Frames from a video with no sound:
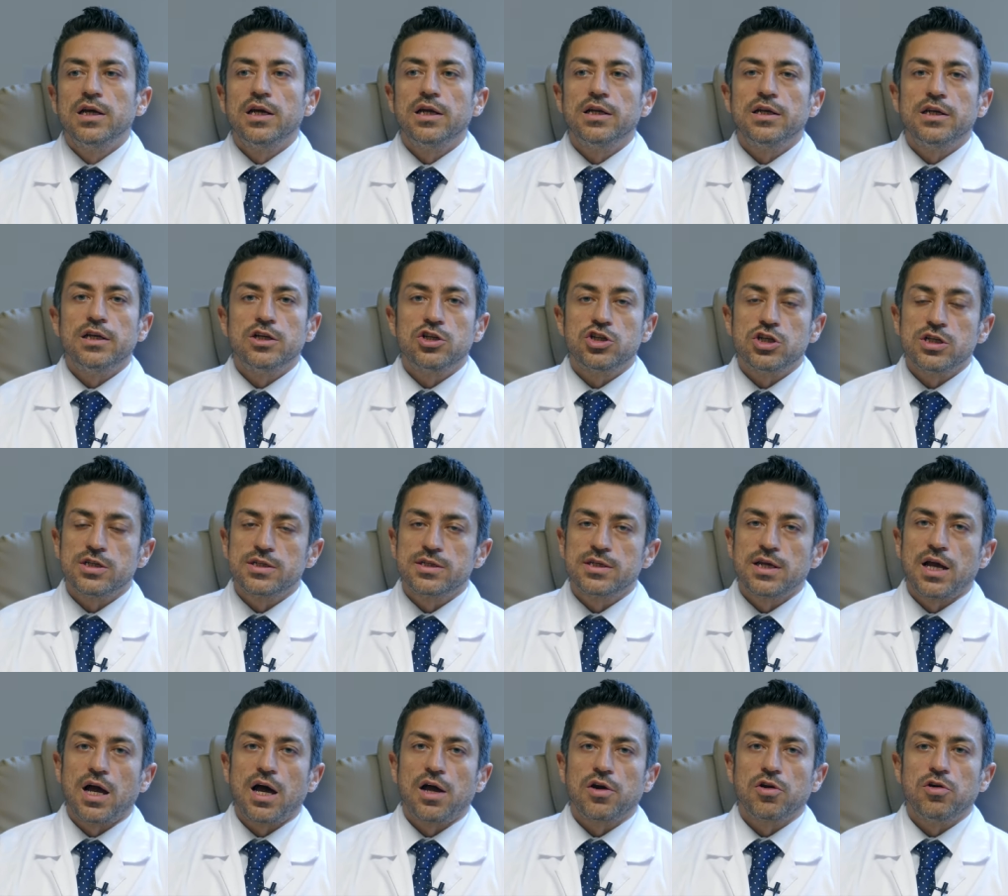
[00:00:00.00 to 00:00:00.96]
è
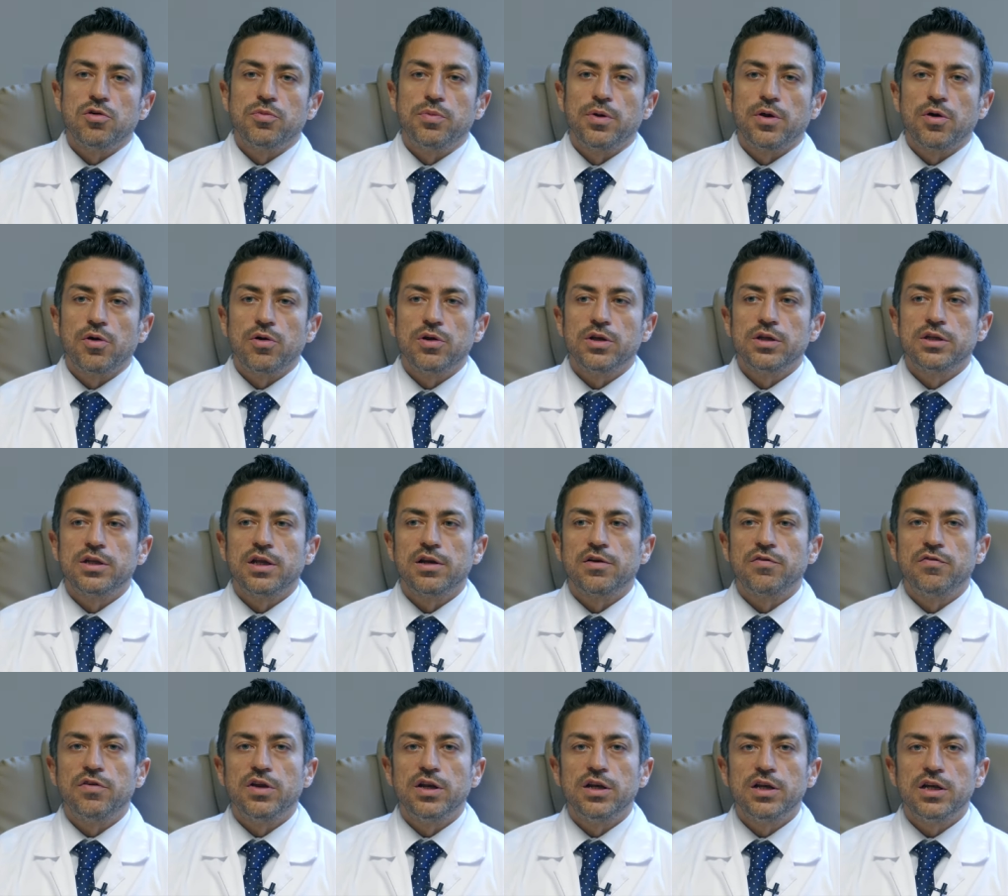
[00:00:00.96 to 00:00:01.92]
necessario però
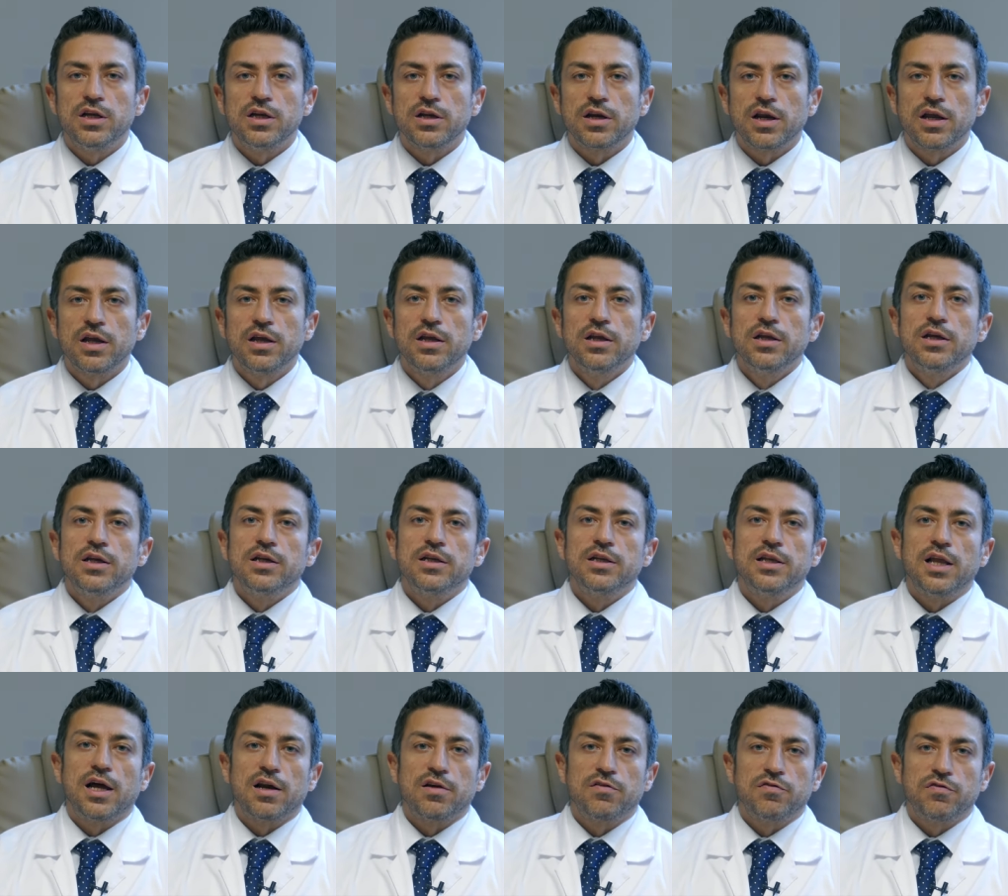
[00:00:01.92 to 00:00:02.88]
intervenire
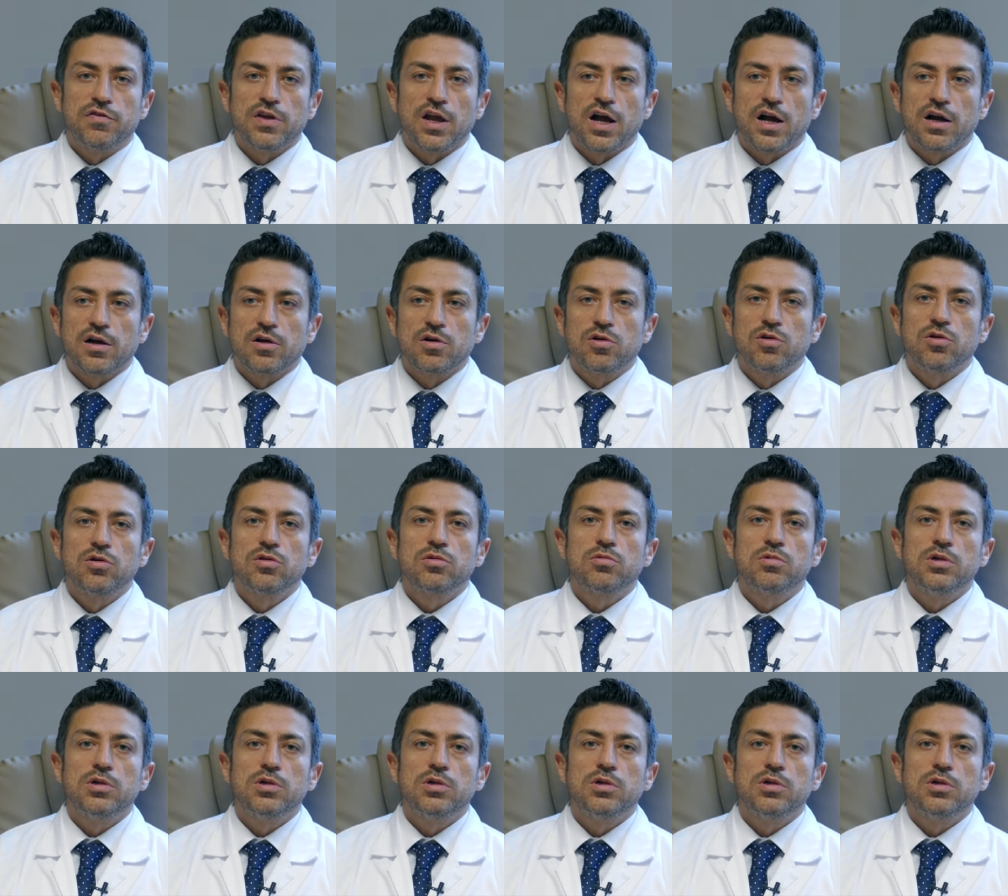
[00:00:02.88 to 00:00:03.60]
dal fianco,